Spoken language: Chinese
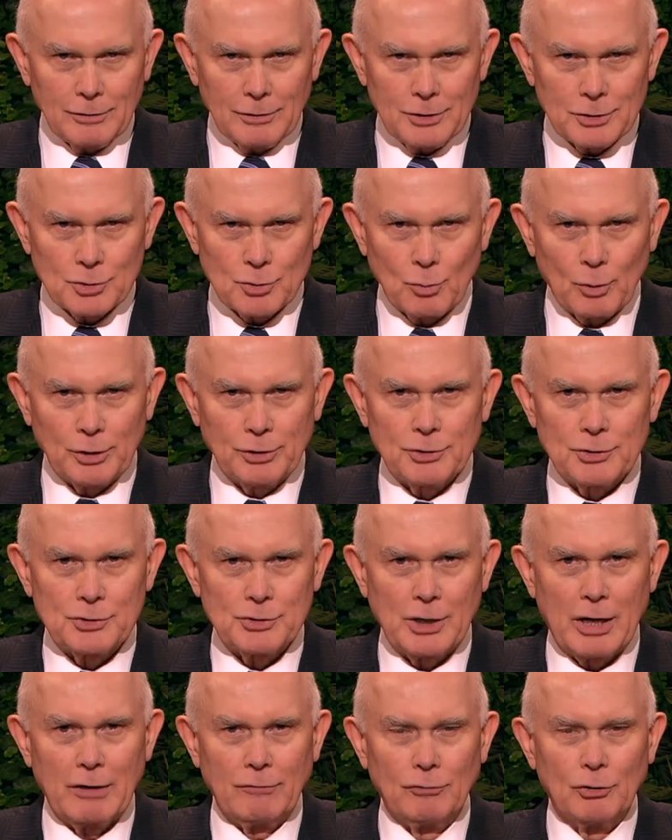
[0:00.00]
这
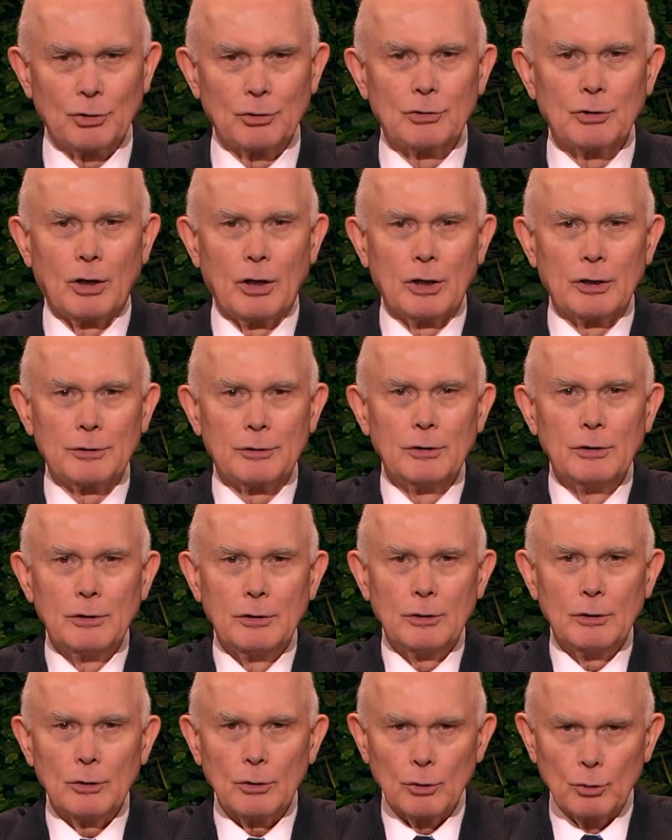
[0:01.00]
就是救主
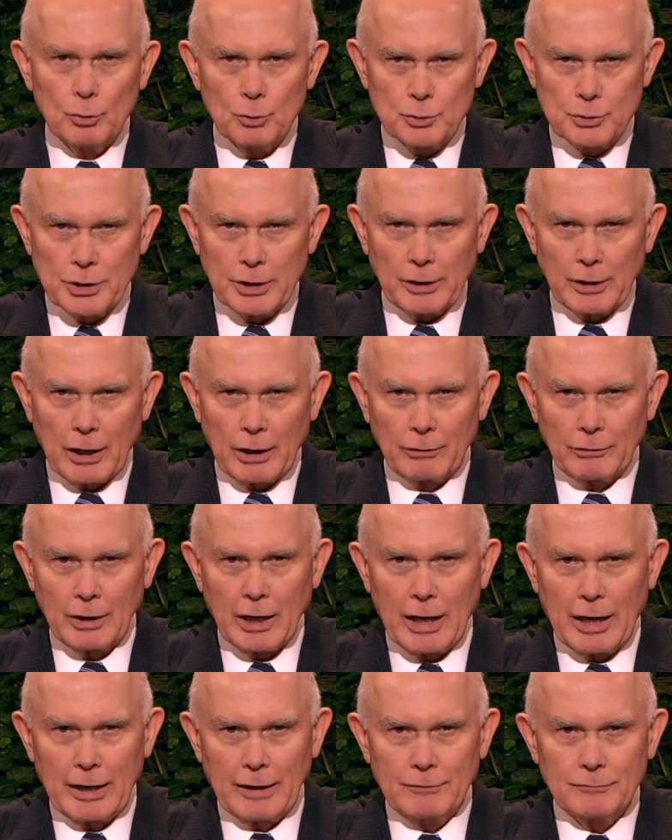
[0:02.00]
所说的。
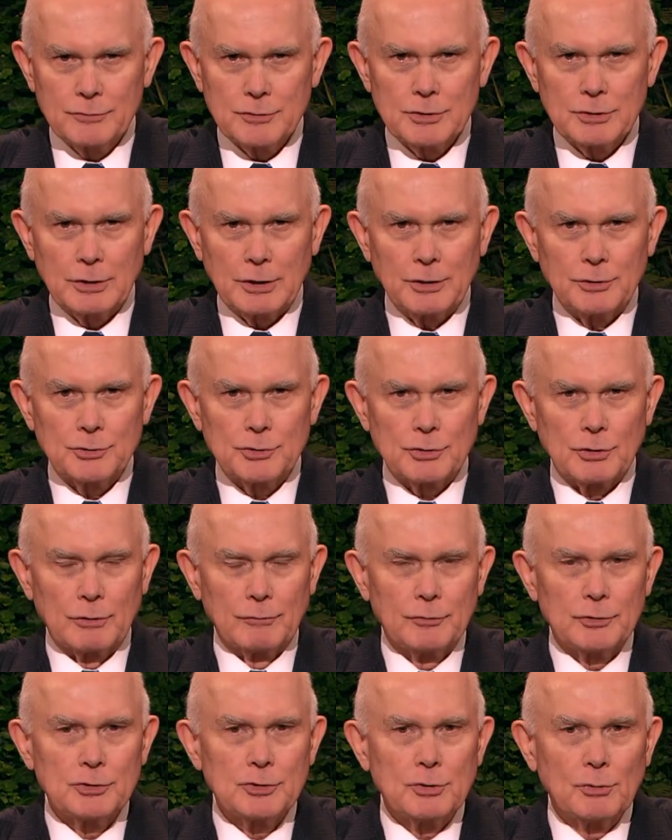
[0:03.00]
为服务
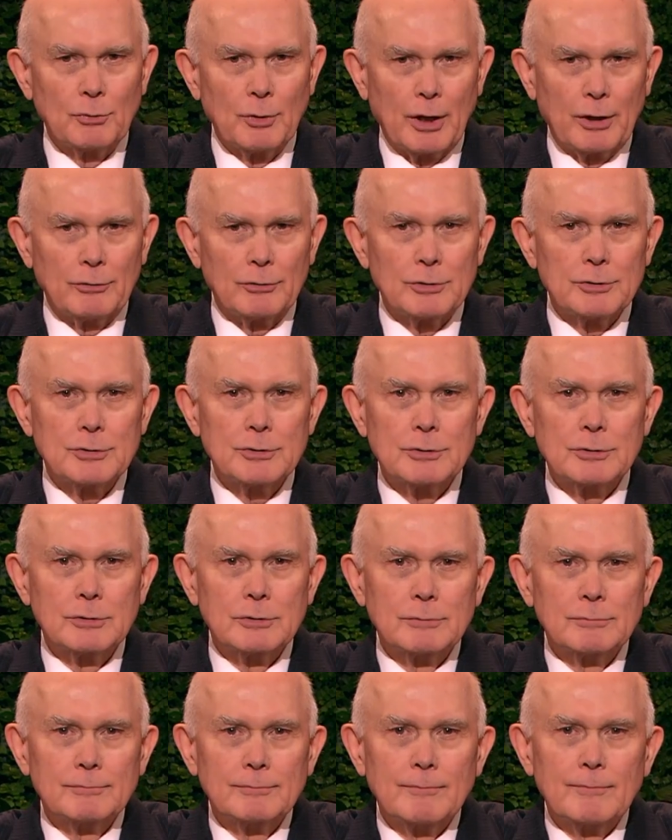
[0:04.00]
他人，失掉自
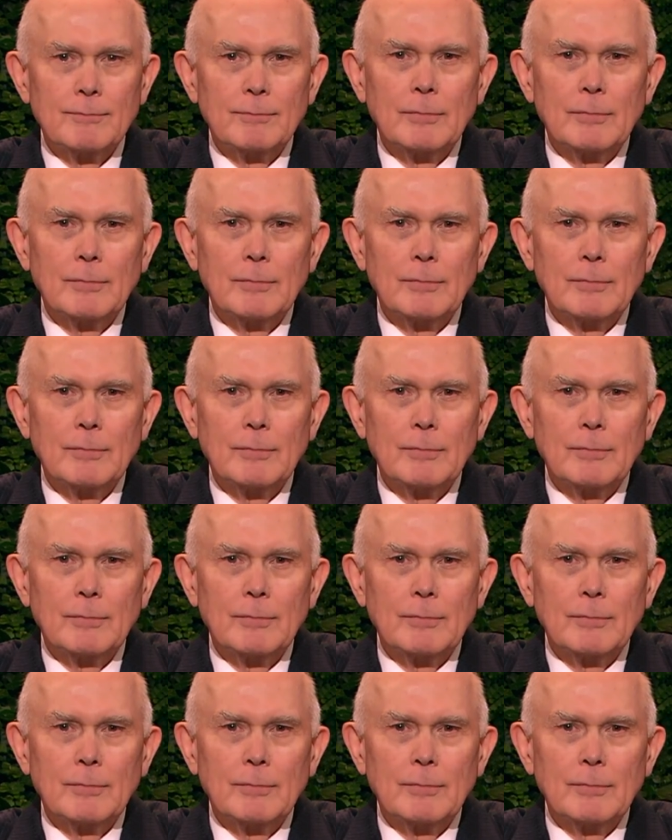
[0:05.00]
己的